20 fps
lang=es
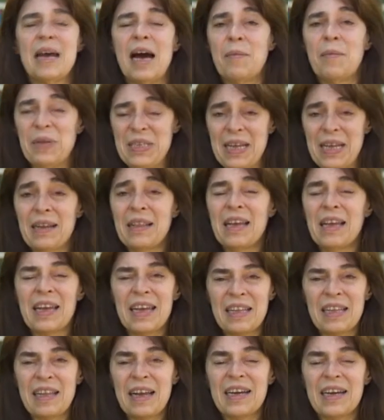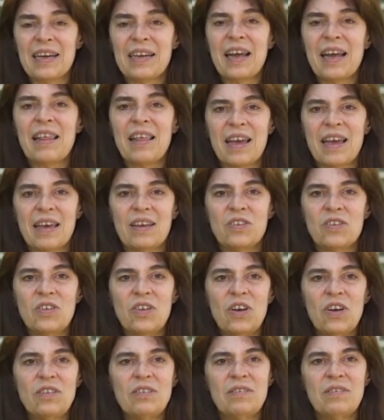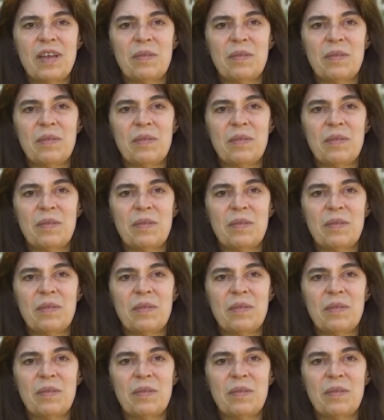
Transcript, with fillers: A pesar de que esta carrera es de gestión,